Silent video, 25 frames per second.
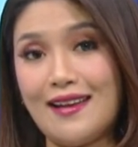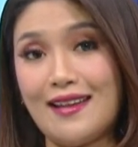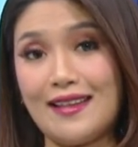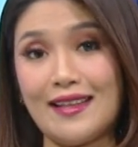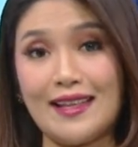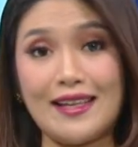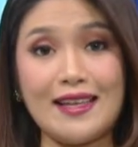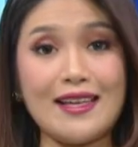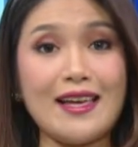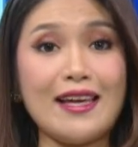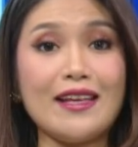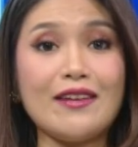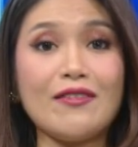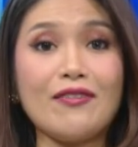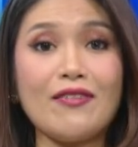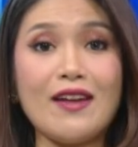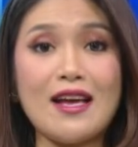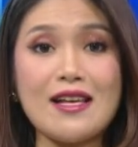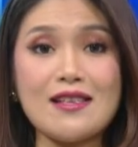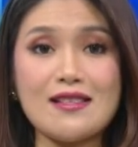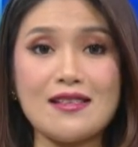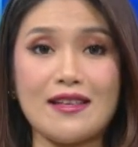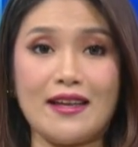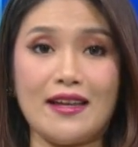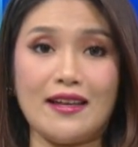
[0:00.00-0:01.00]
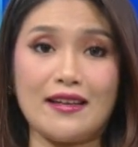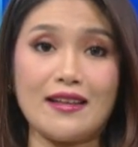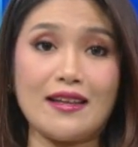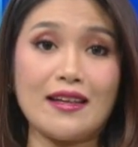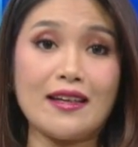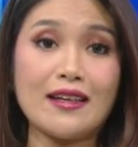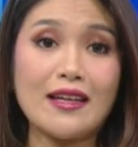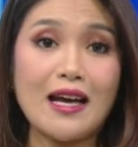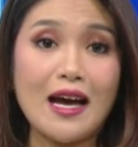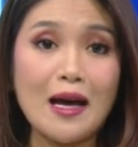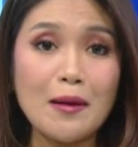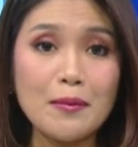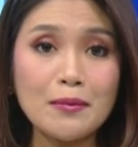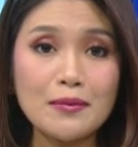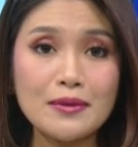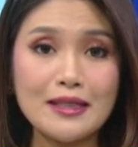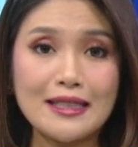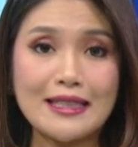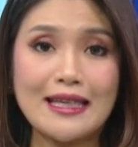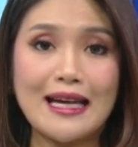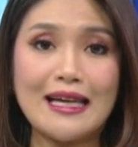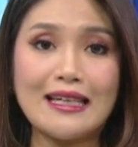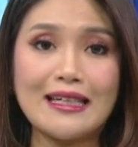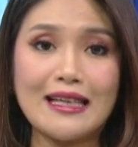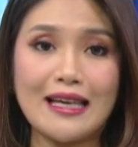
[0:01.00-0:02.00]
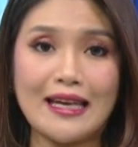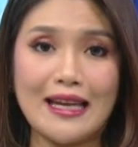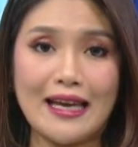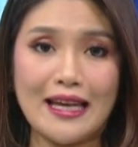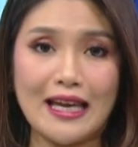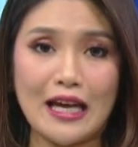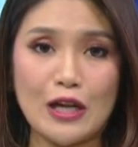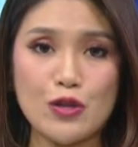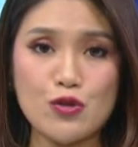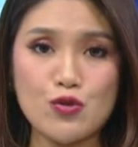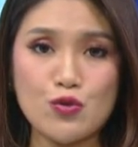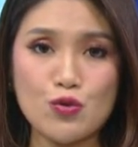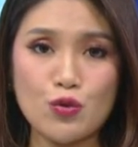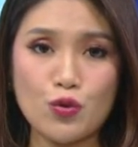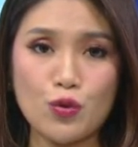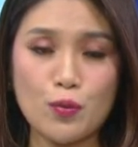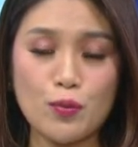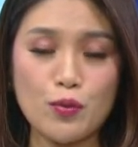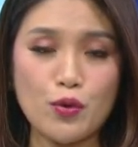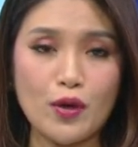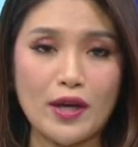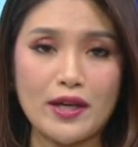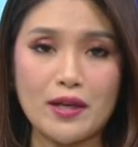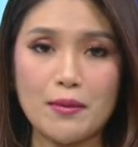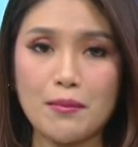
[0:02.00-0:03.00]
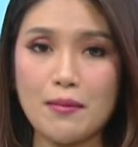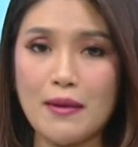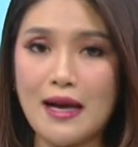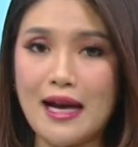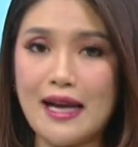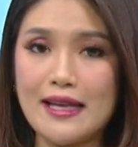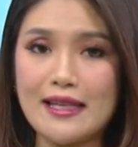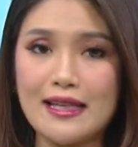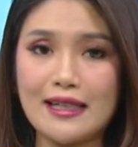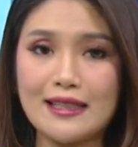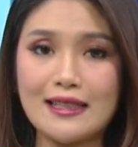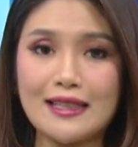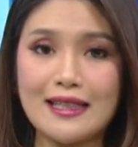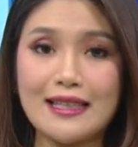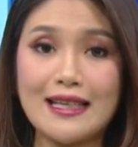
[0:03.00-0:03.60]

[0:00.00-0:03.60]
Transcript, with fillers: Tingginya inflasi diredam dengan kenaikan suku bunga di banyak